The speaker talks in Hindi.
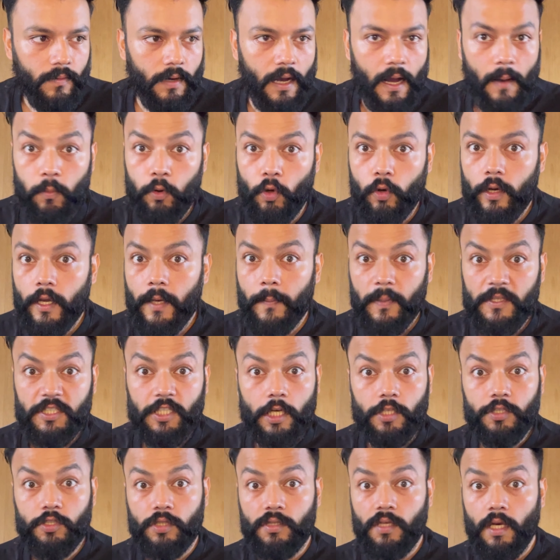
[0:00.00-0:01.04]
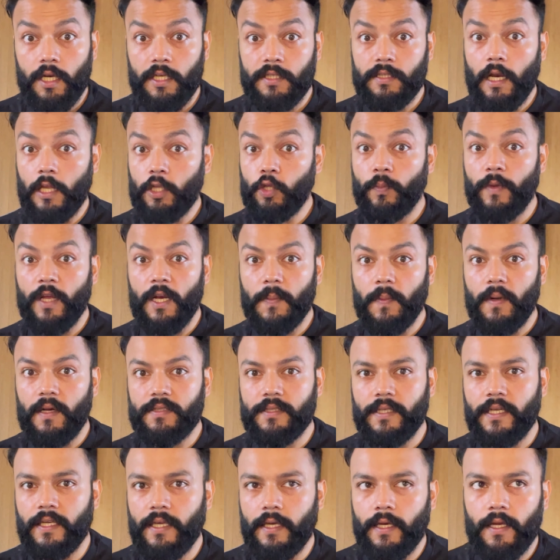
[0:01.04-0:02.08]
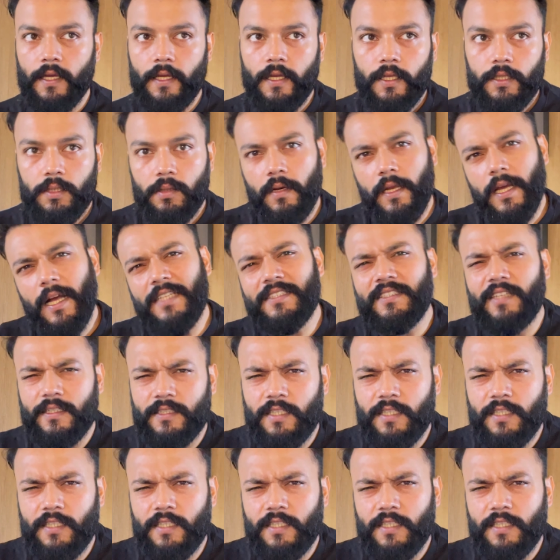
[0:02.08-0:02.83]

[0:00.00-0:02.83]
आप बोलोगे पचास हजार इतना तो मेरे पास नहीं है तो लेकिन अच्छा,